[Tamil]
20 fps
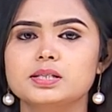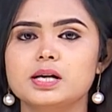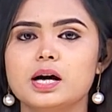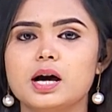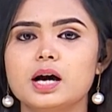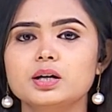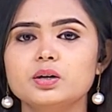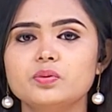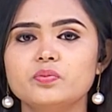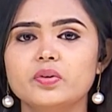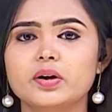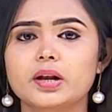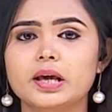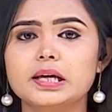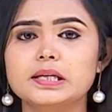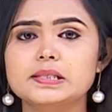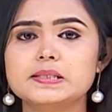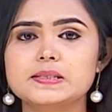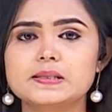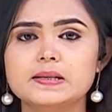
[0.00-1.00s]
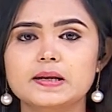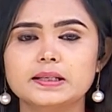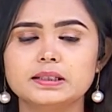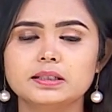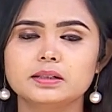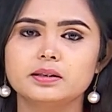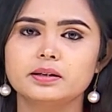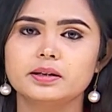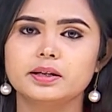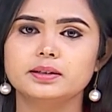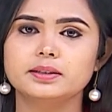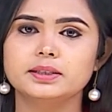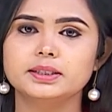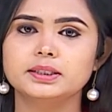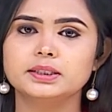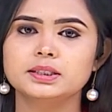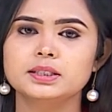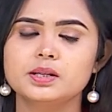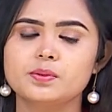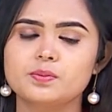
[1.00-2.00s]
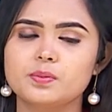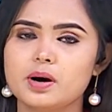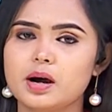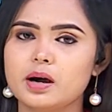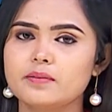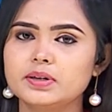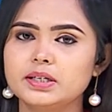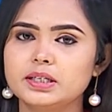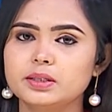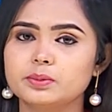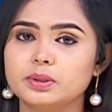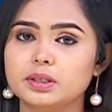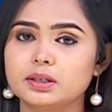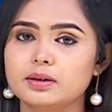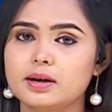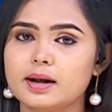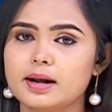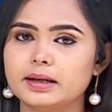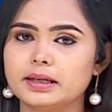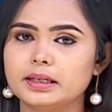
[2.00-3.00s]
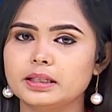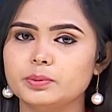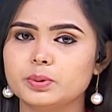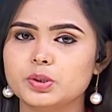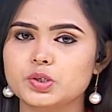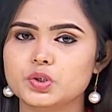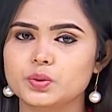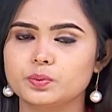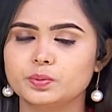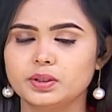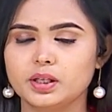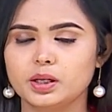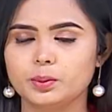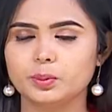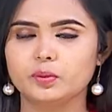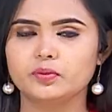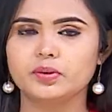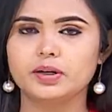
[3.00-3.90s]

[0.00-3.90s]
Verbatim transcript: சாகும் வரை சிறை தண்டனை அளித்து மாவட்ட மகிழா நீதிமன்றம் தீர்ப்பு